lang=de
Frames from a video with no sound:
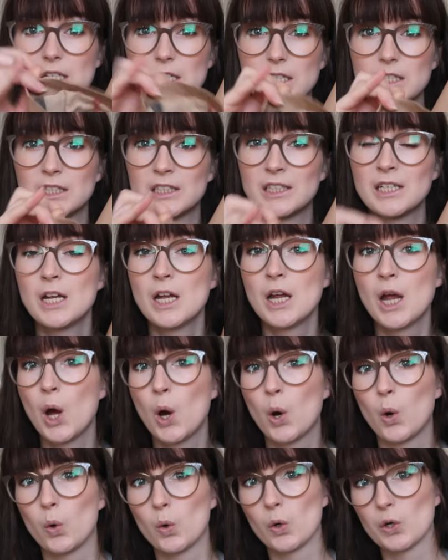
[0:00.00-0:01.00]
drin
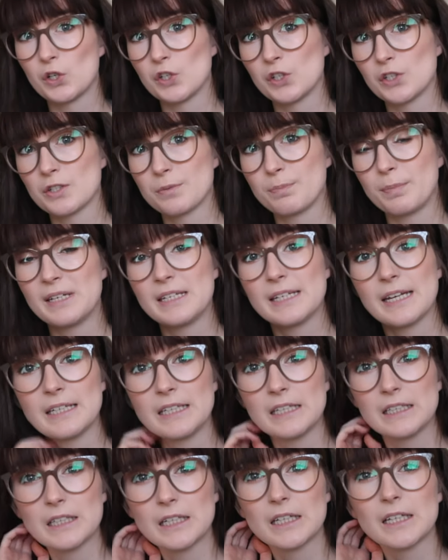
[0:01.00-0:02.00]
und bin dann
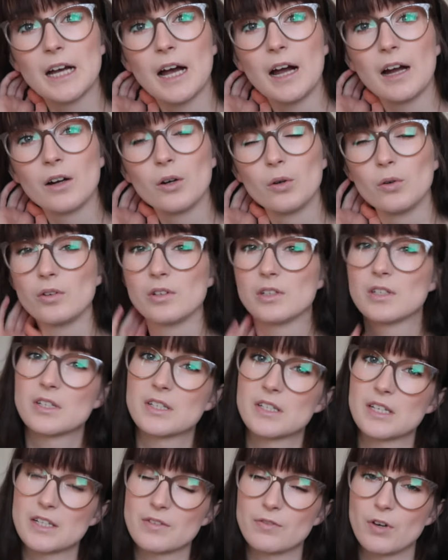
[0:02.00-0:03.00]
hingegangen
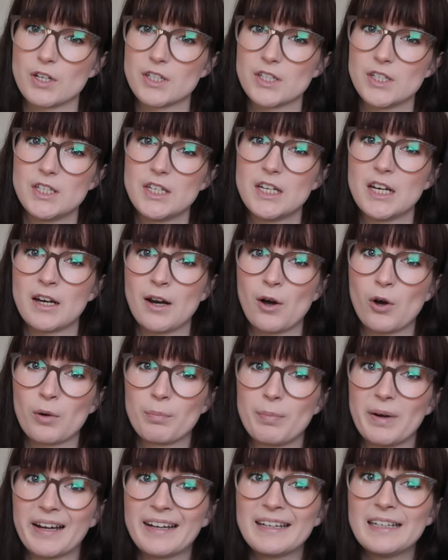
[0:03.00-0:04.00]
und das wollten sie dann auch
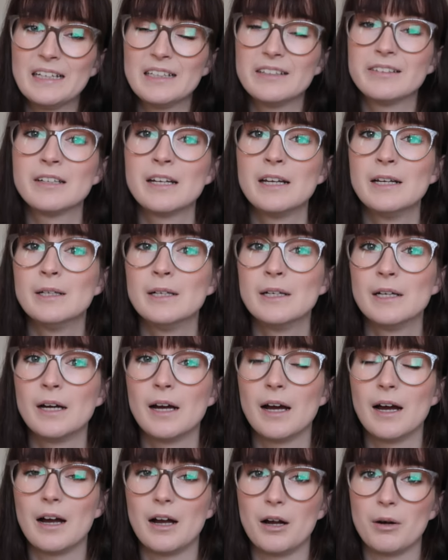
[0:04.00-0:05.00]
reparieren.
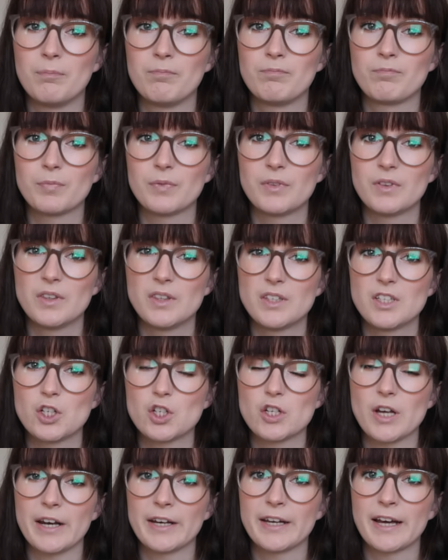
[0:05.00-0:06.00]
Ähm, die
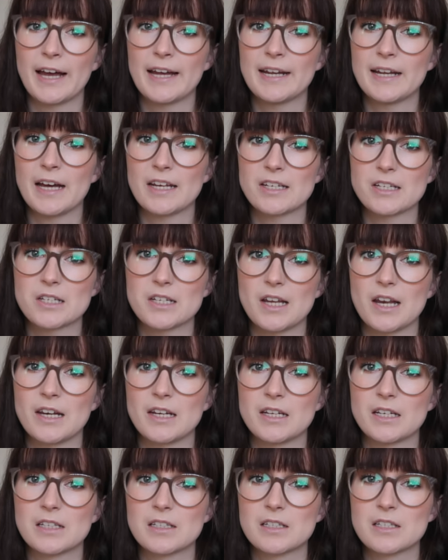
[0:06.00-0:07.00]
Schneiderei hat das
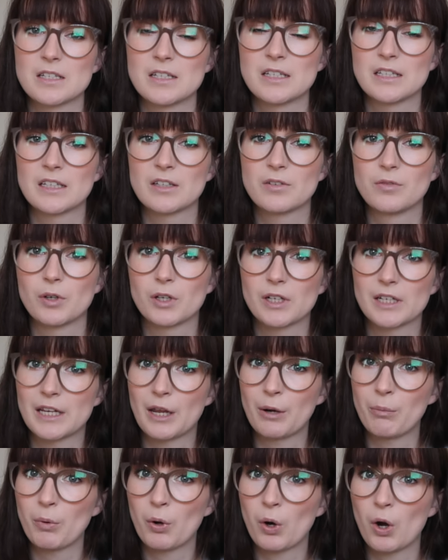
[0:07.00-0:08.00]
allerdings nicht wirklich
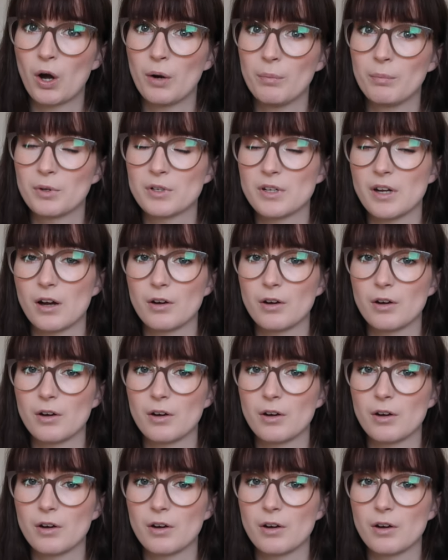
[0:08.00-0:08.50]
hinbekommen und